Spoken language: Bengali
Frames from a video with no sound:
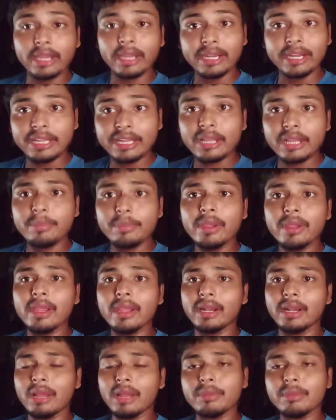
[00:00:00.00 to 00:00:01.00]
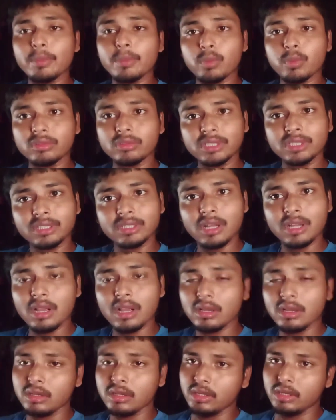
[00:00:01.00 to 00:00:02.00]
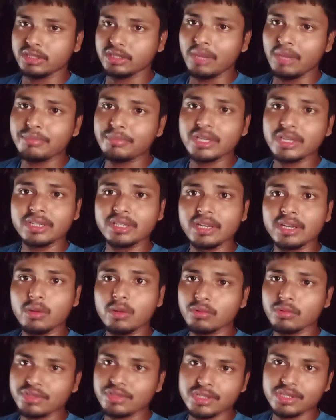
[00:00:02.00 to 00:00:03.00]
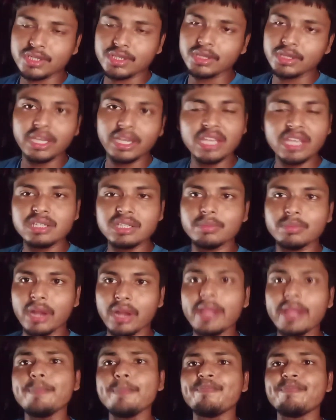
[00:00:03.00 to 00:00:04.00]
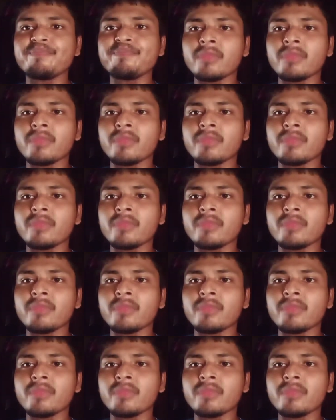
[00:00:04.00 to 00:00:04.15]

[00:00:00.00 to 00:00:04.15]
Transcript: ঘেটে দেখবে অ্যান্ড আমি প্রত্যেকটা সাবজেক্টেরই কোশ্চেন্স দেখেছি প্রায়